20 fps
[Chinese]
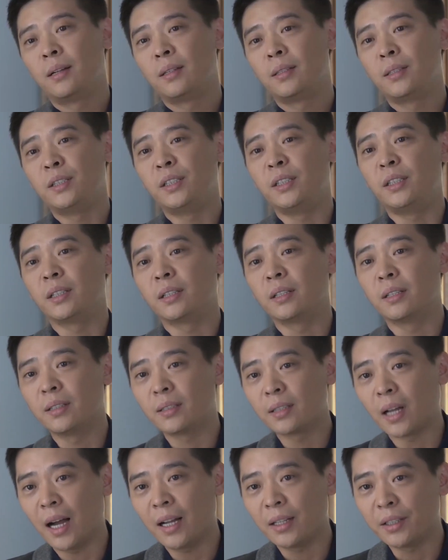几个人
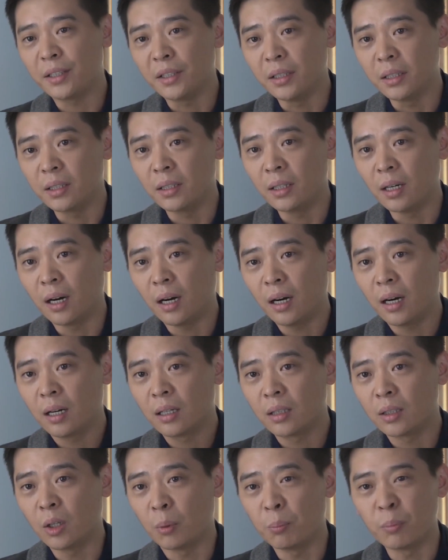打你一个，
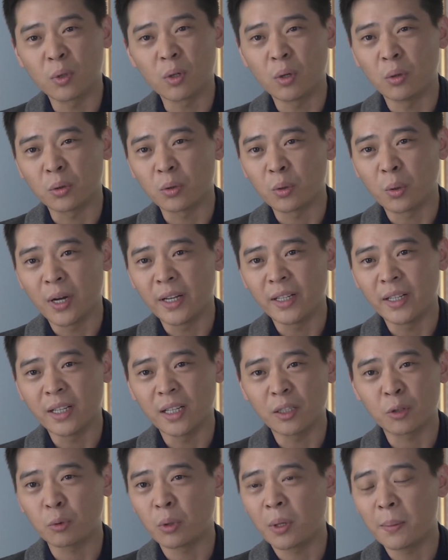要不够专业
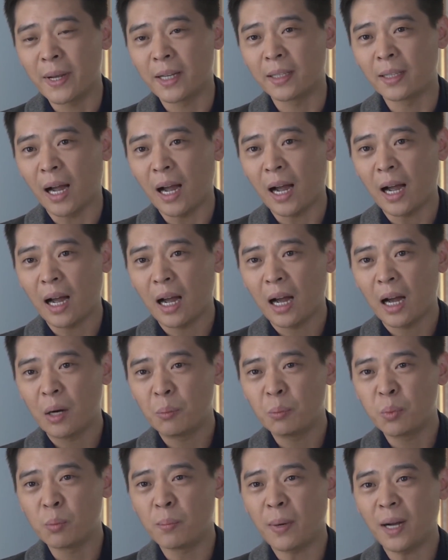随便打，
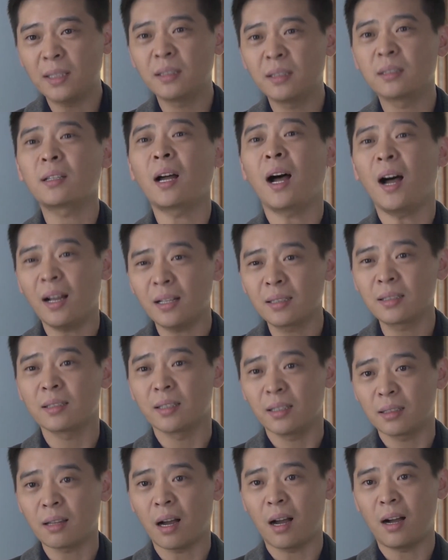不把你打死
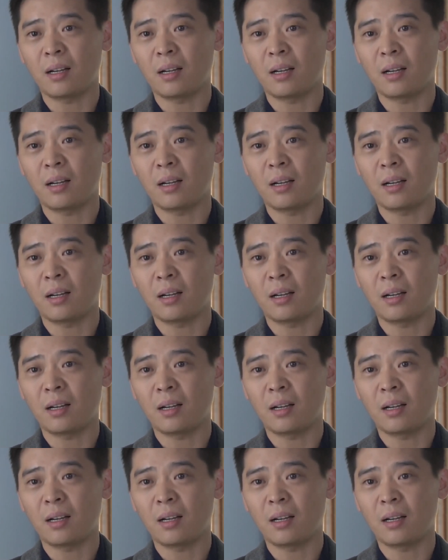也打